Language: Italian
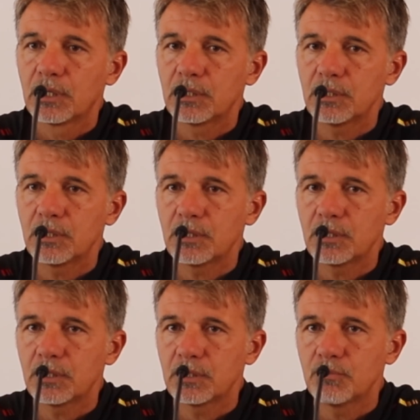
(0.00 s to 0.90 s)

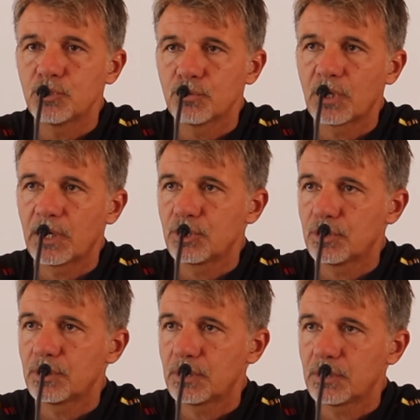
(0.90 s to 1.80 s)
di, di
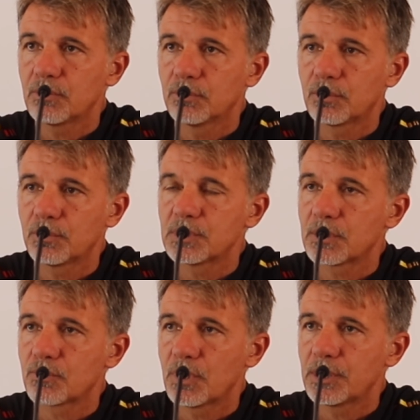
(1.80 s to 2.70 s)
misurarci contro questa
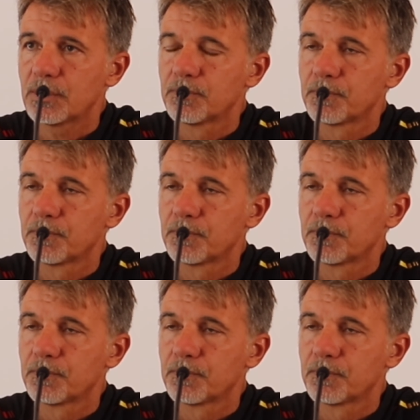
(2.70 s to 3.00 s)
squadra.